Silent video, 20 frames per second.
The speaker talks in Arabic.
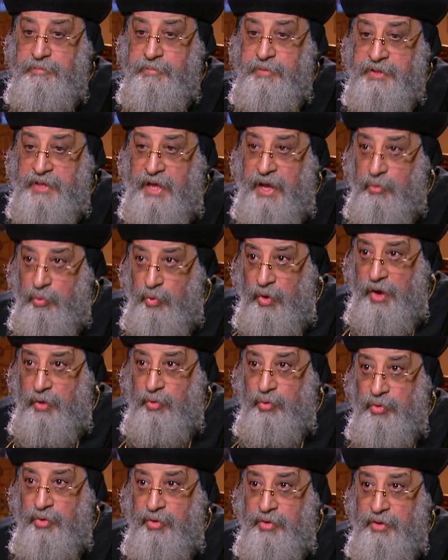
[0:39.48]

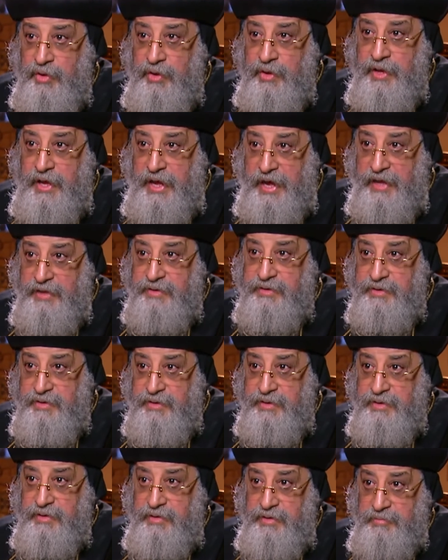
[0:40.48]
بتعوقه عن
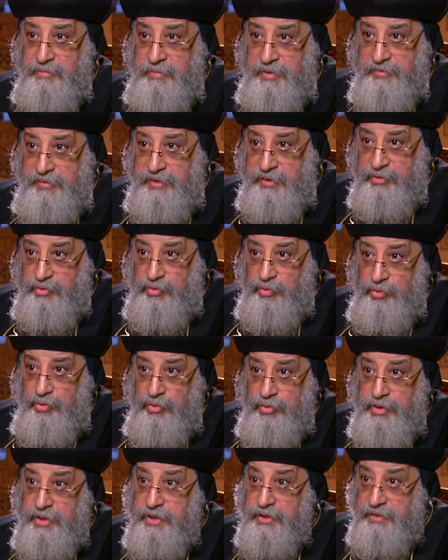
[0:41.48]
مسيرته
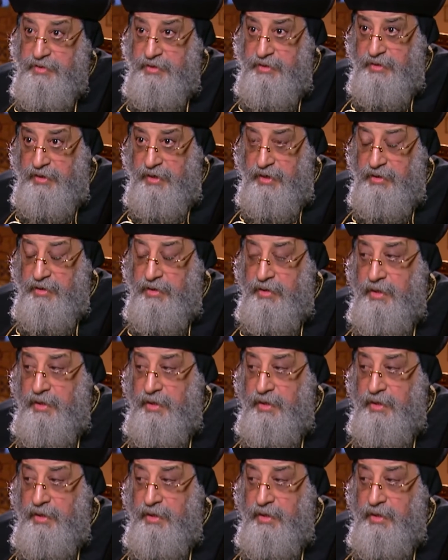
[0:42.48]
كتيره